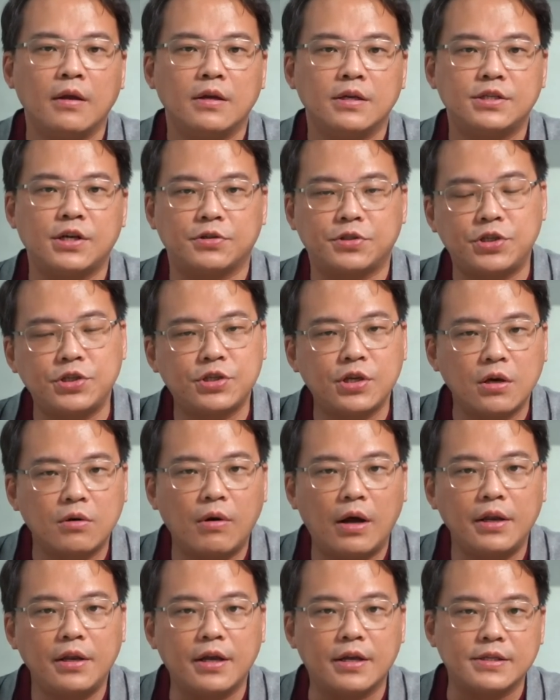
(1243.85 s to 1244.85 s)
小汽车
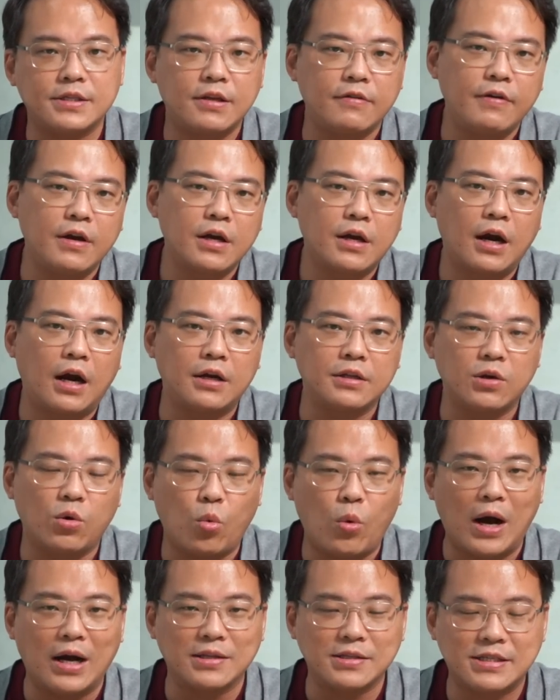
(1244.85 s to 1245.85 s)
观点 Seven Car 的
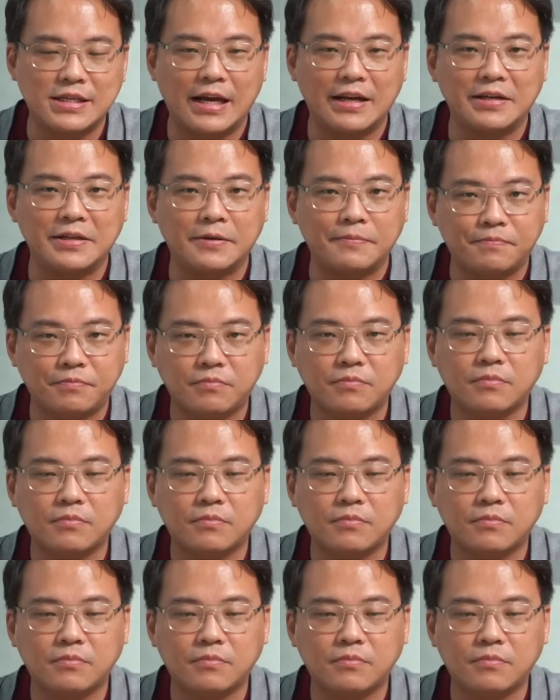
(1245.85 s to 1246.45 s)
网站呢，